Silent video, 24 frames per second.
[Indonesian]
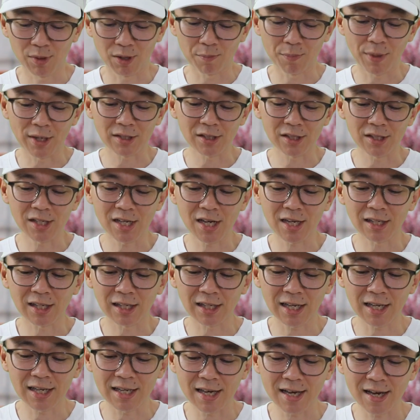Big Bites ini
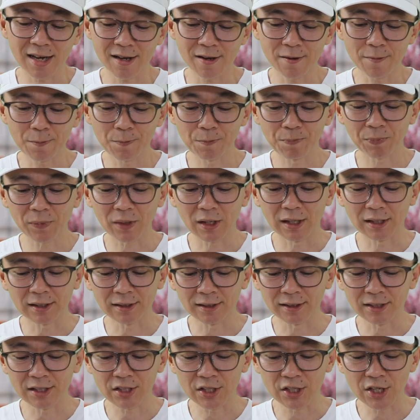adalah yang
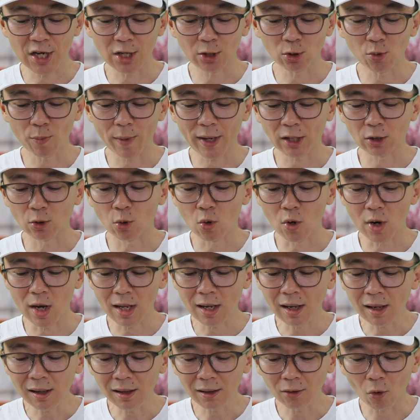uh, isinya itu
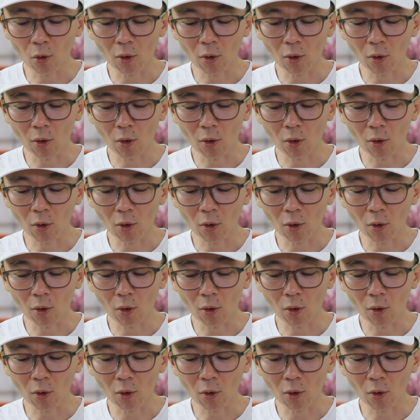McDonald,